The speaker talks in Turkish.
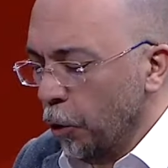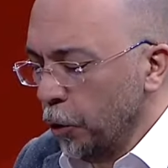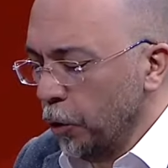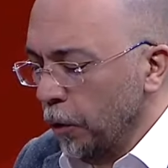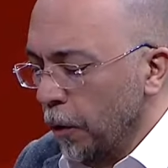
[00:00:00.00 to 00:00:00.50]

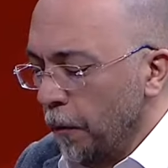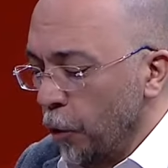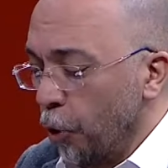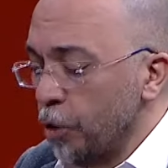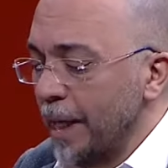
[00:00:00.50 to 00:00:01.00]
Onu
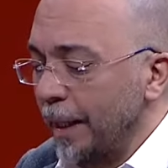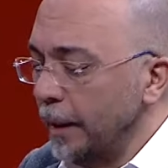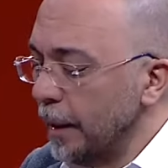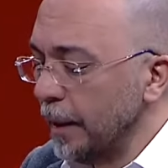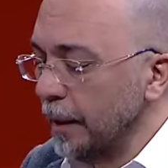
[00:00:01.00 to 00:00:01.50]

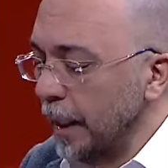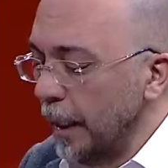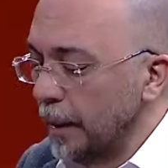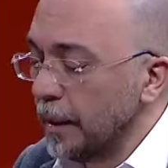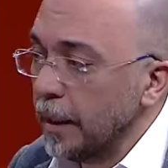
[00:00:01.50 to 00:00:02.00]
özel yayınla
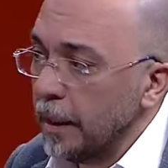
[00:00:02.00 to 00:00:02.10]
ekrana